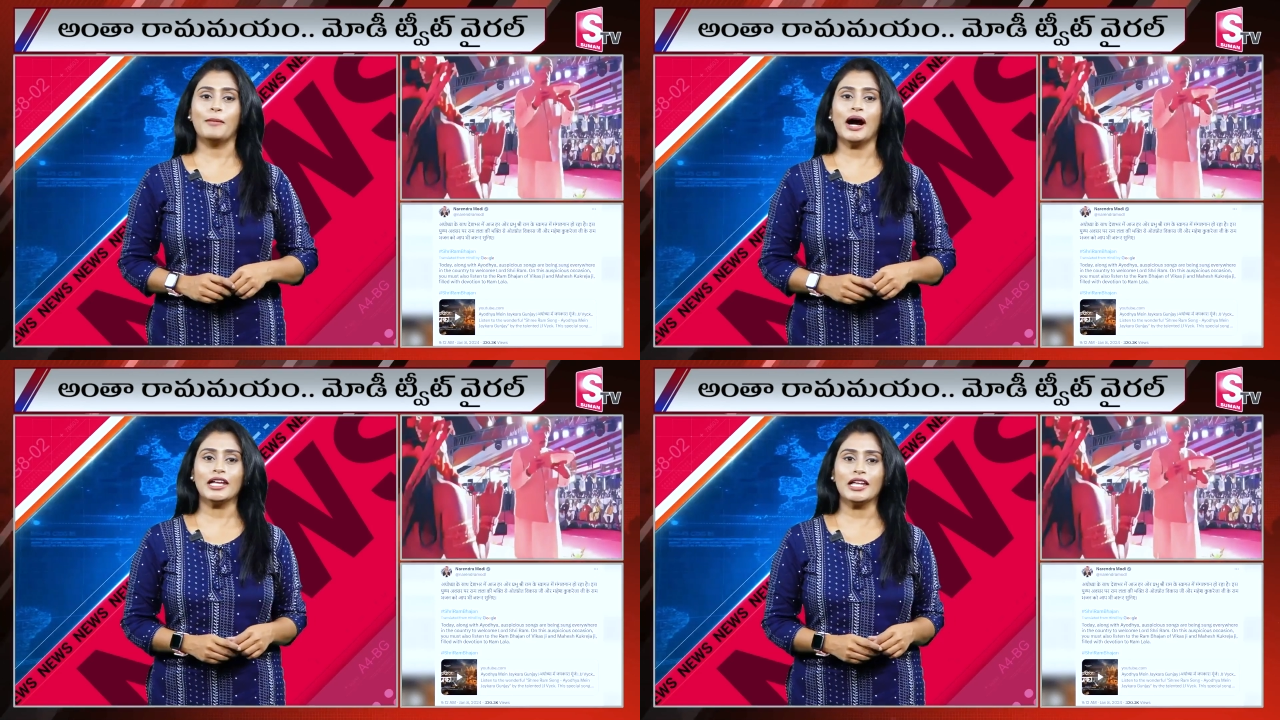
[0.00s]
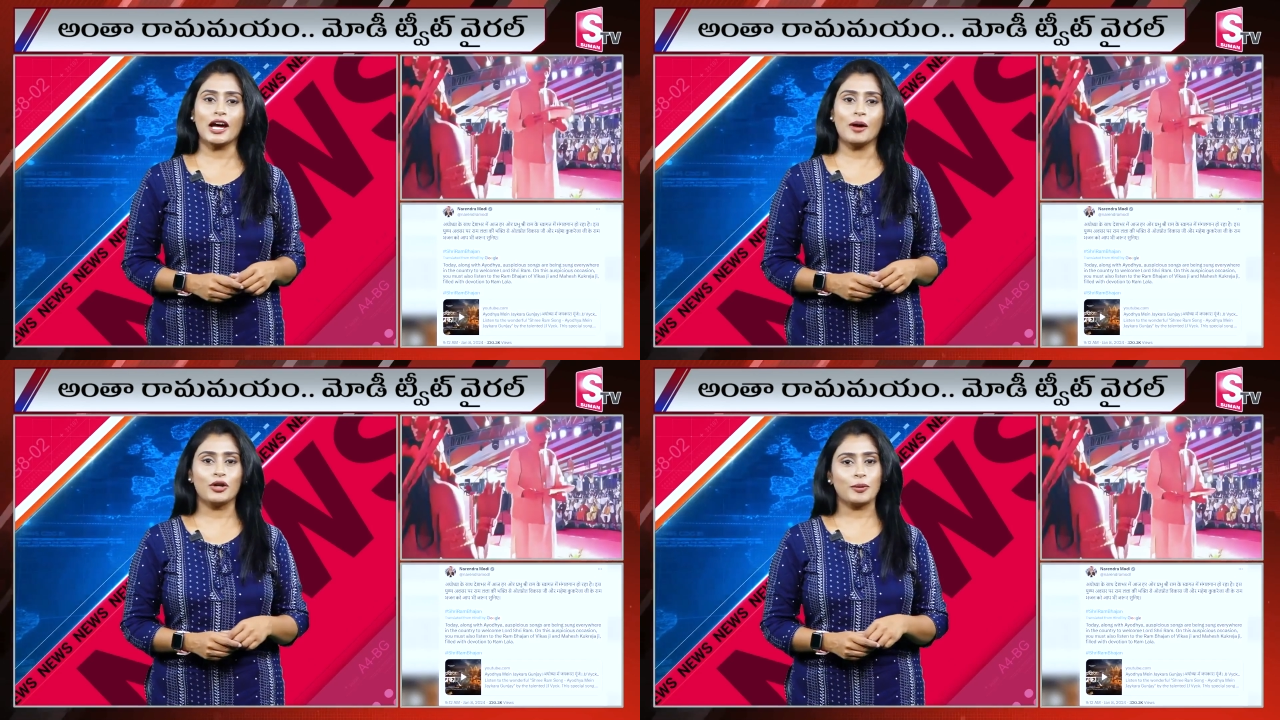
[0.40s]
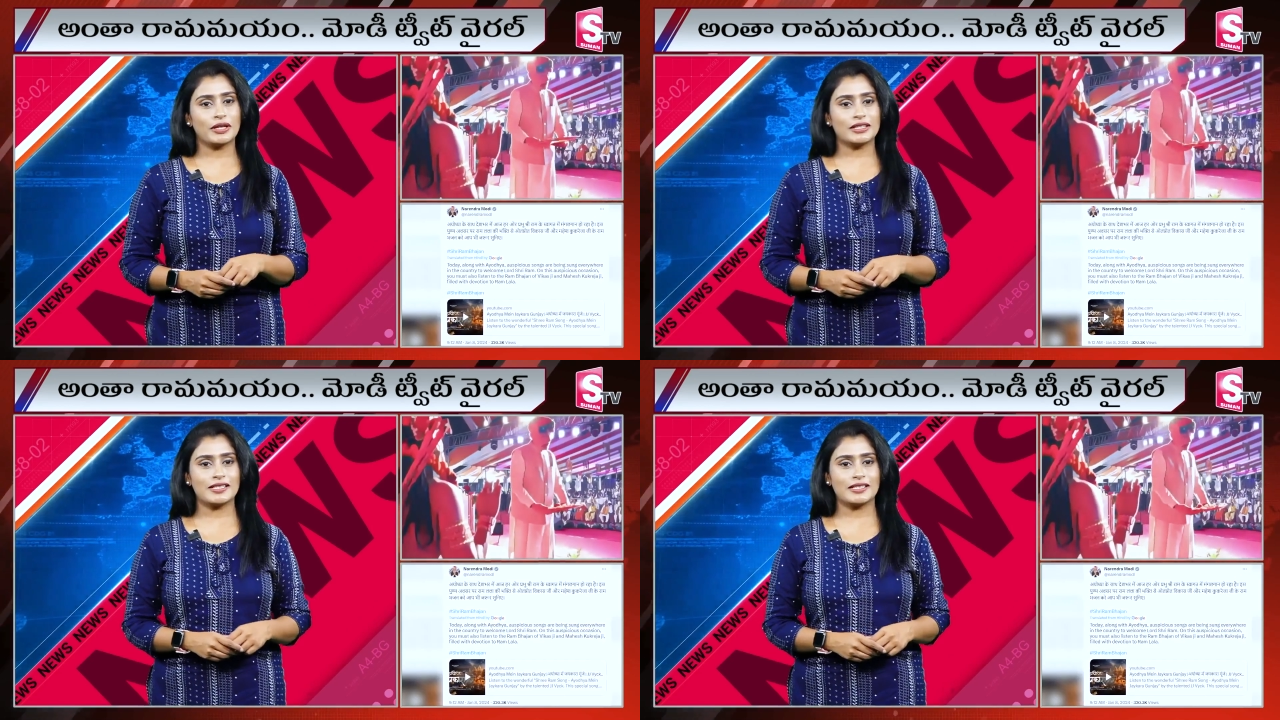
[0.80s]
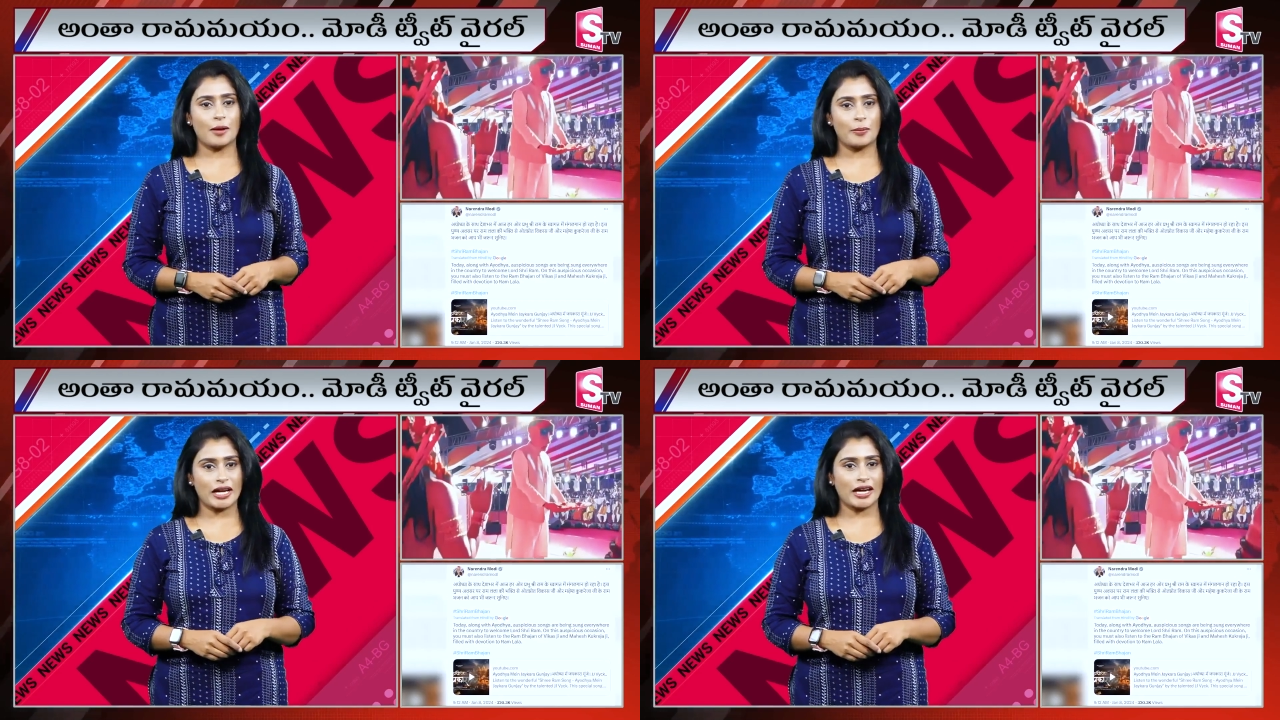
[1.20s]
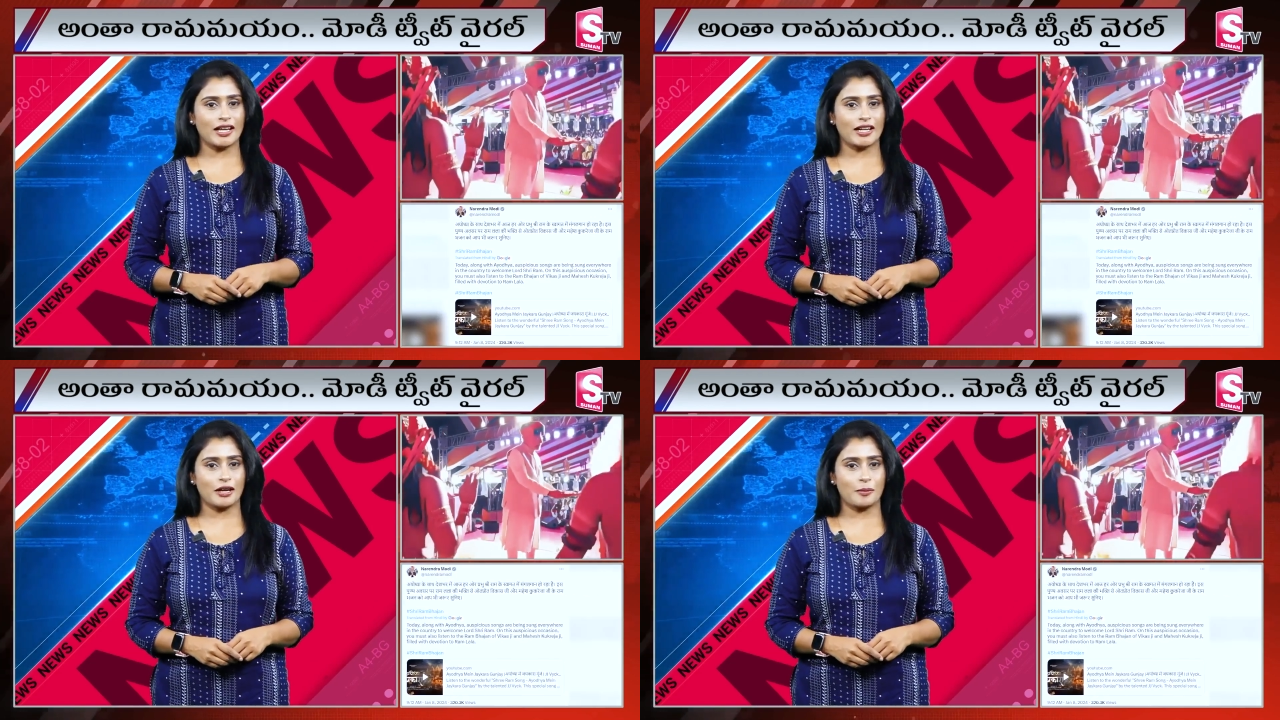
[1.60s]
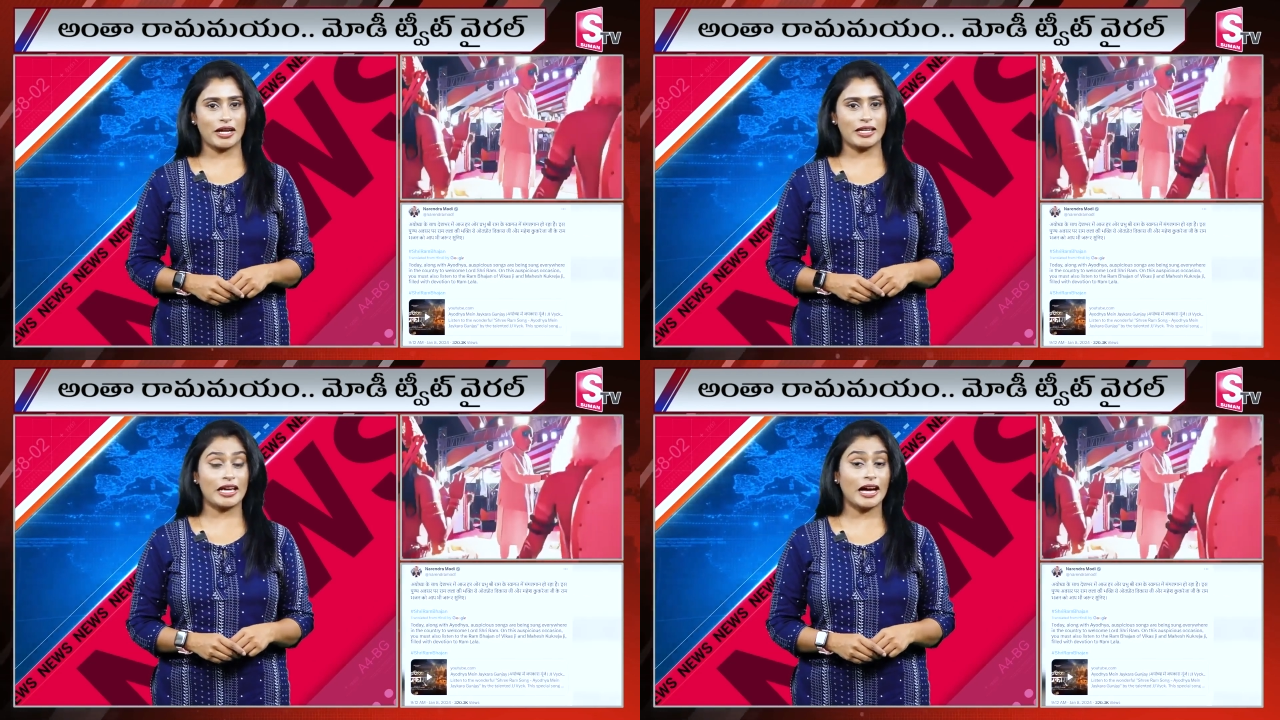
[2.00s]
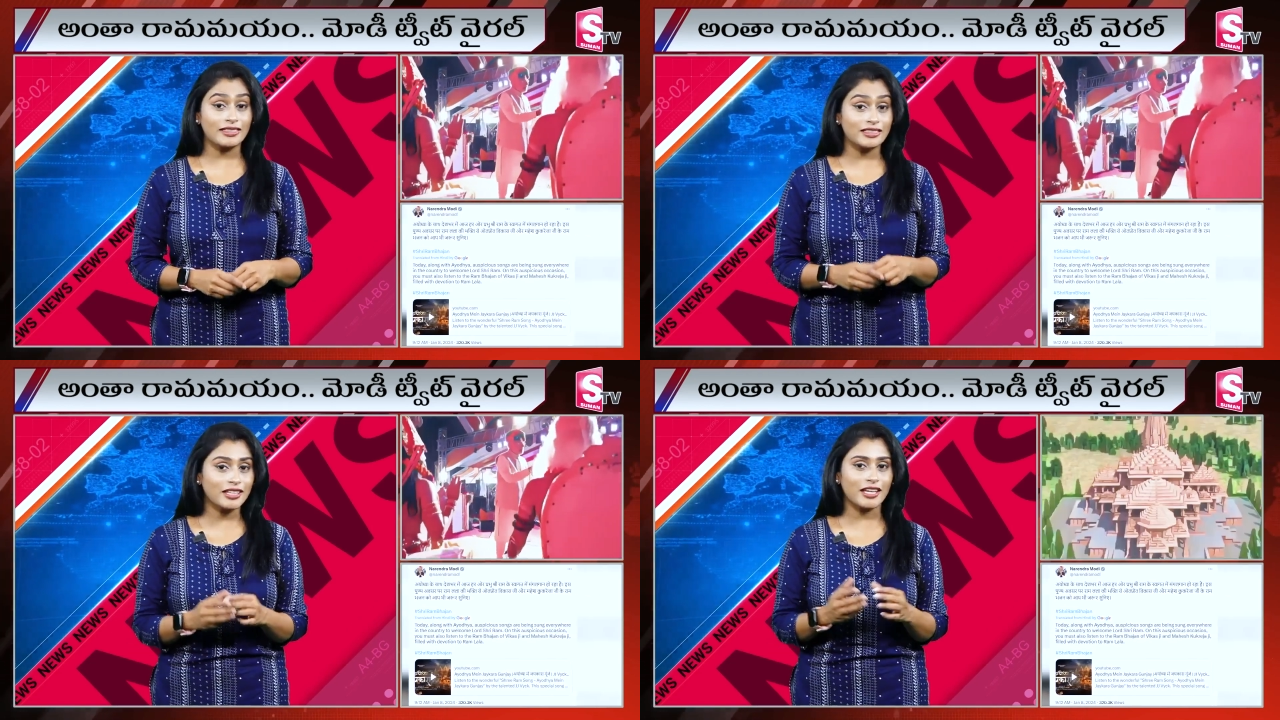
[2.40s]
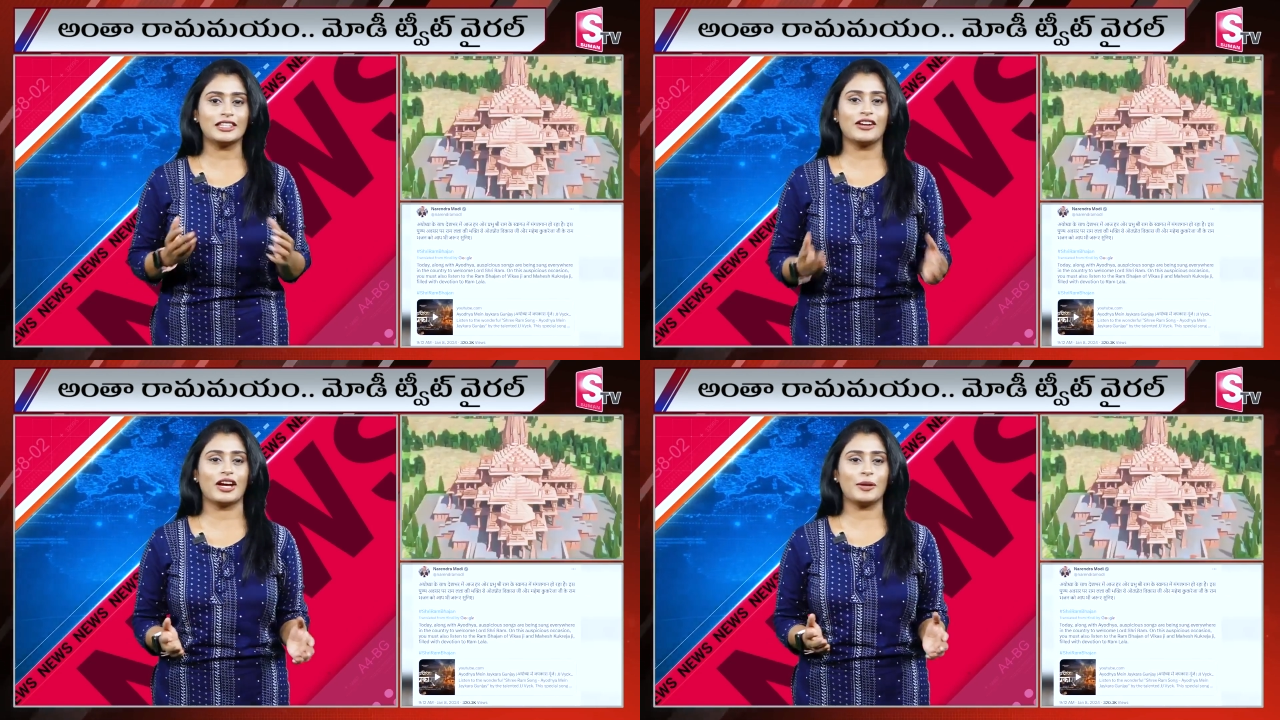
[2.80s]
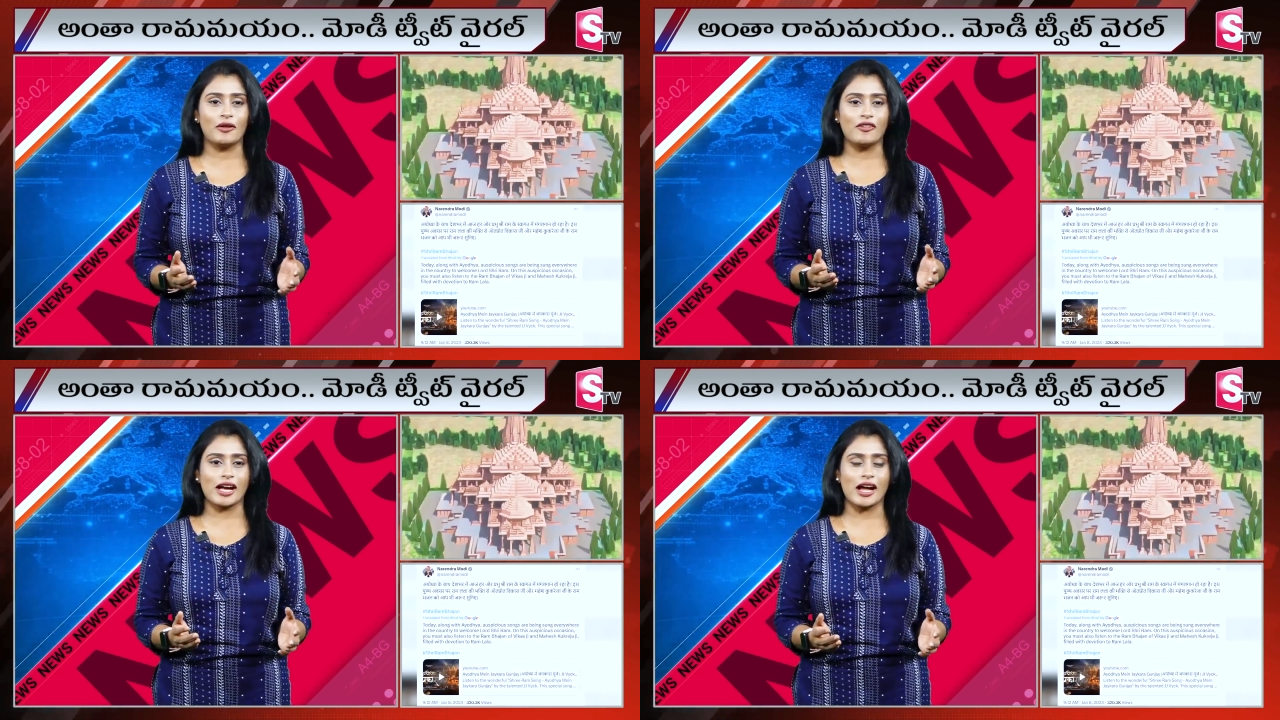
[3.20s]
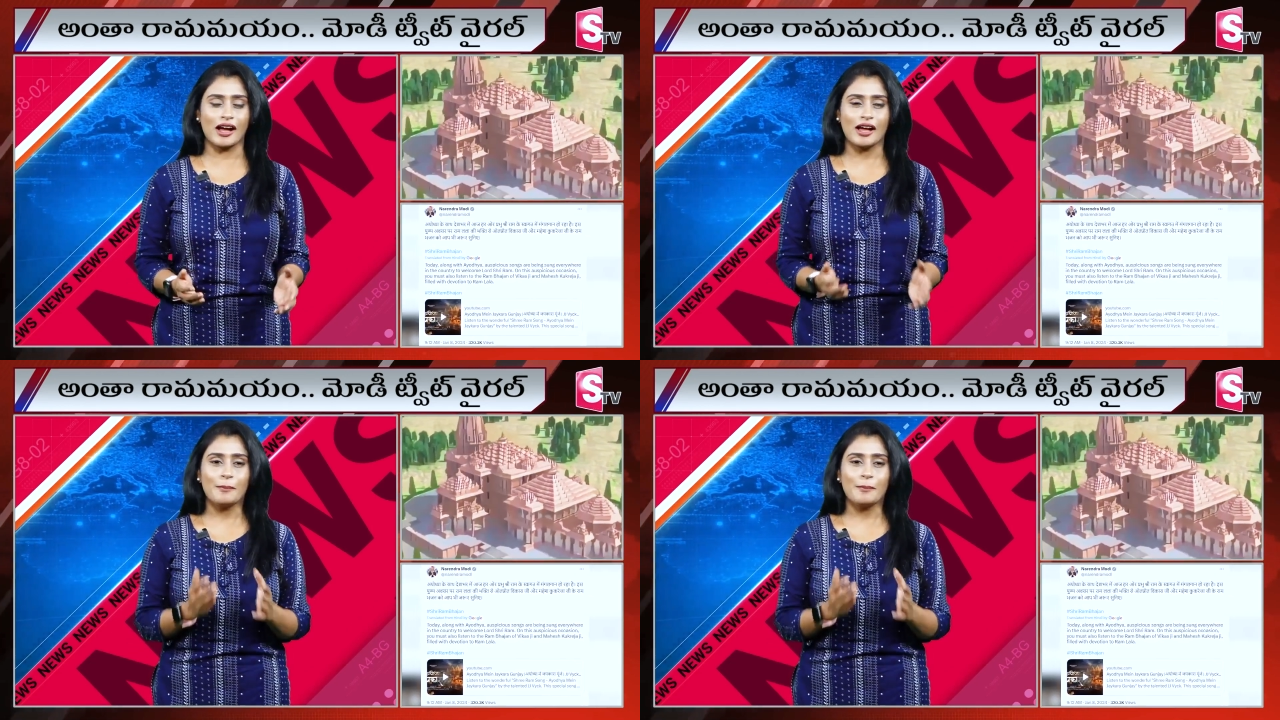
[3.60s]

బాలరాముడి ప్రతిష్టాపన కార్యక్రమాన్ని అత్యంత వైభవంగా